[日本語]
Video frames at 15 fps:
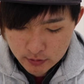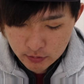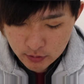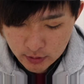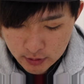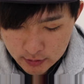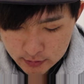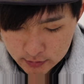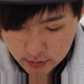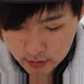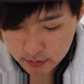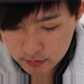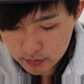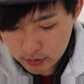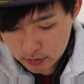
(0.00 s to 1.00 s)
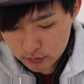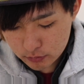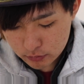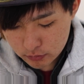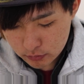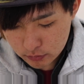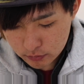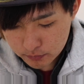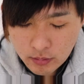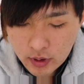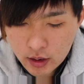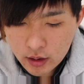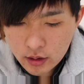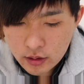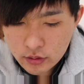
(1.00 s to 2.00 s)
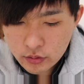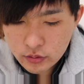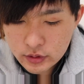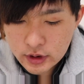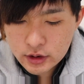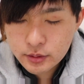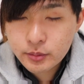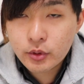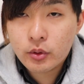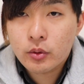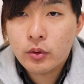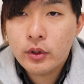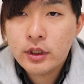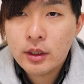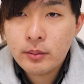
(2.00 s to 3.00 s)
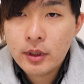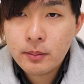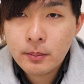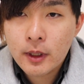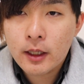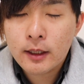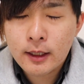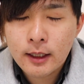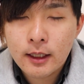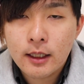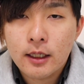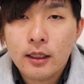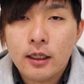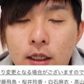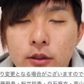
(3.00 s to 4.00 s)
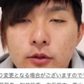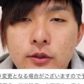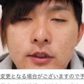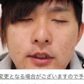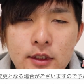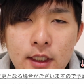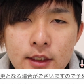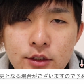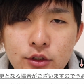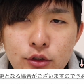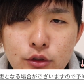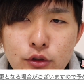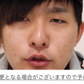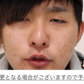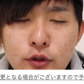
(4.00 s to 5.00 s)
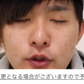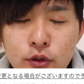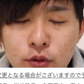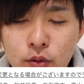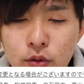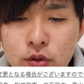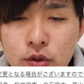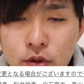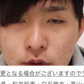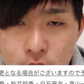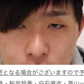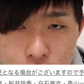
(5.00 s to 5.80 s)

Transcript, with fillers: それがですね、あのまあ、よんひゃく部を超えたメンバーがあのスケジュールの都合によ